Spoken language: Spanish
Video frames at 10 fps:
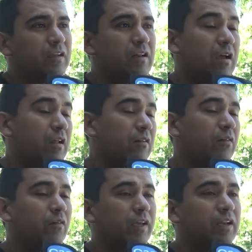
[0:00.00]
Eh,
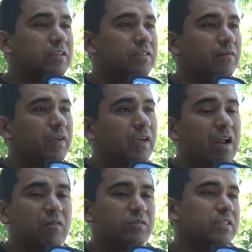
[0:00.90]
lo, que es la
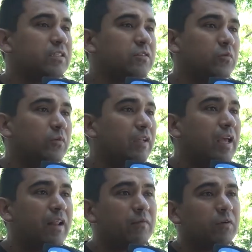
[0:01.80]
cervical, no sé si es un
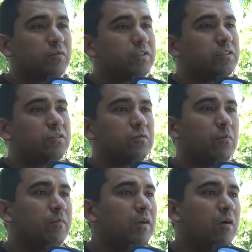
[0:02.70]
nervio, no sé si es
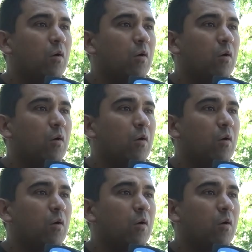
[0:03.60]
un,